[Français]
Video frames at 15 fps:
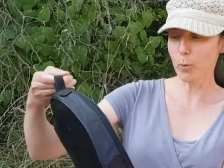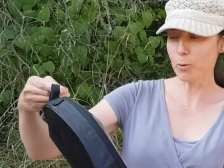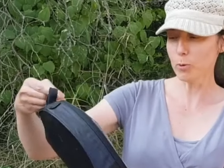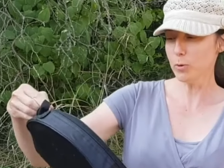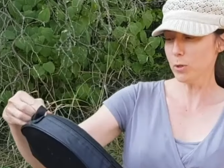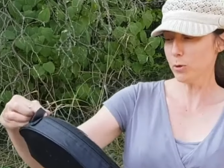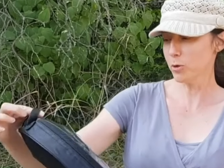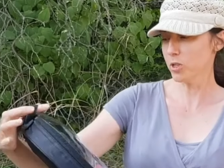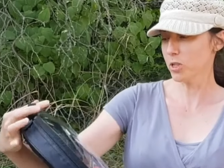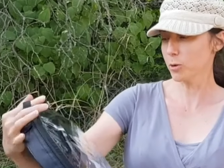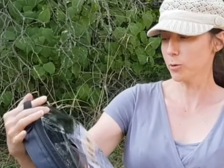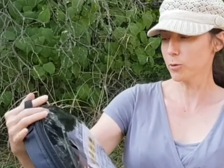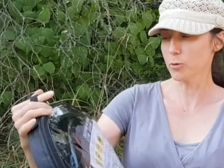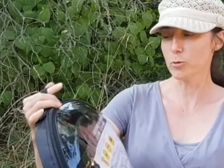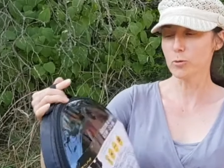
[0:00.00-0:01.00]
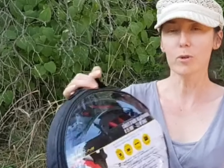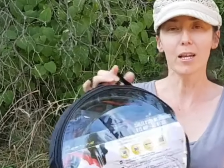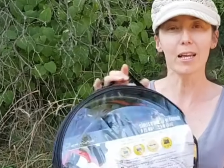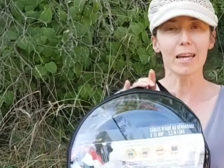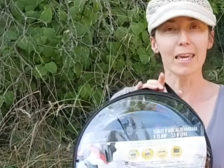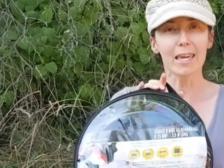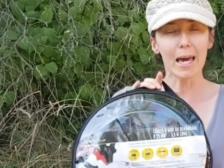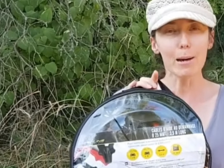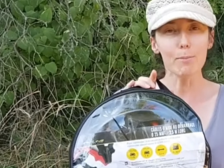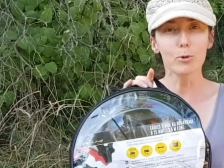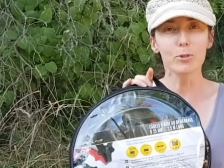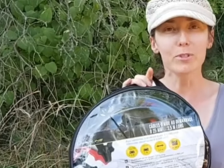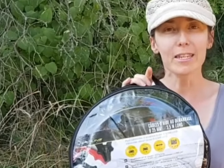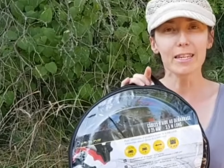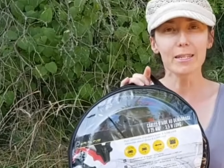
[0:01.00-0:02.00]
Produit que j'ai reçu,
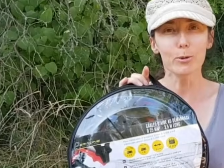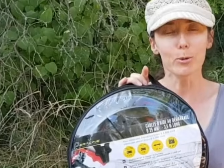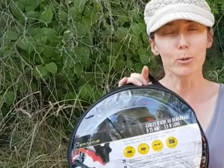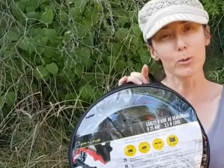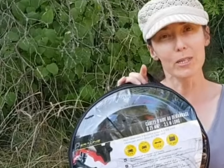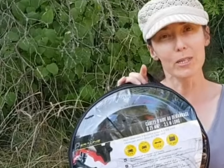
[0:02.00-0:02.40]
câble d'aide au